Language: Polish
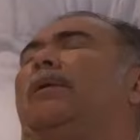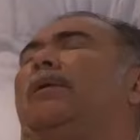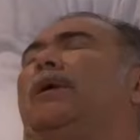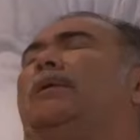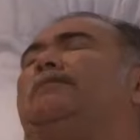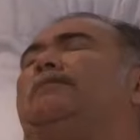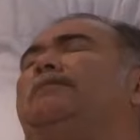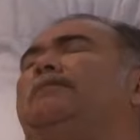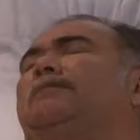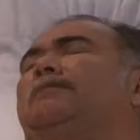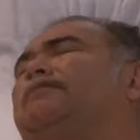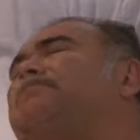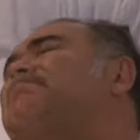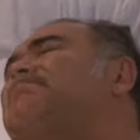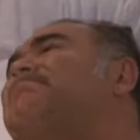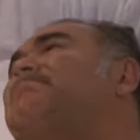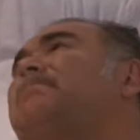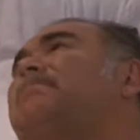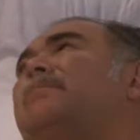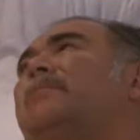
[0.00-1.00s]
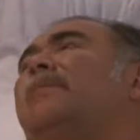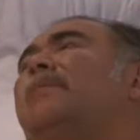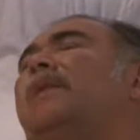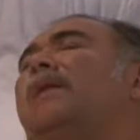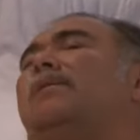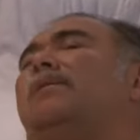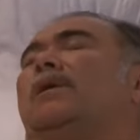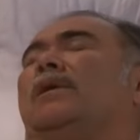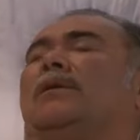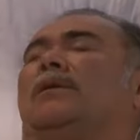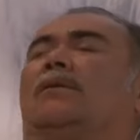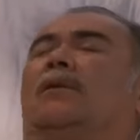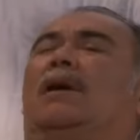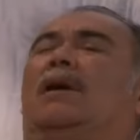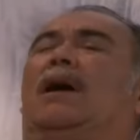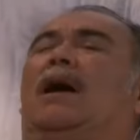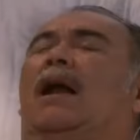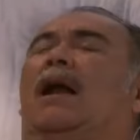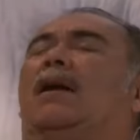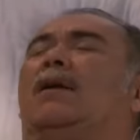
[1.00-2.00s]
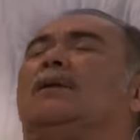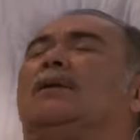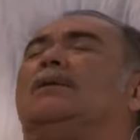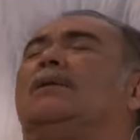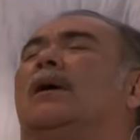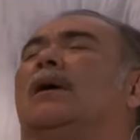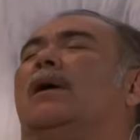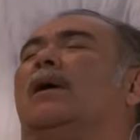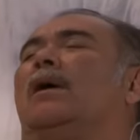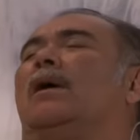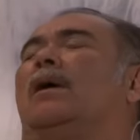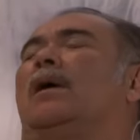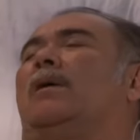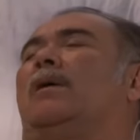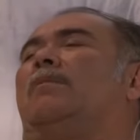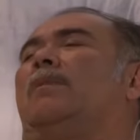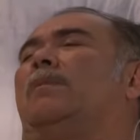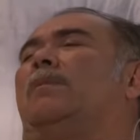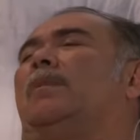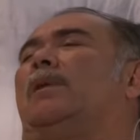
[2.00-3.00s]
Któregoś dnia Ewa, to znaczy Juan Carlos,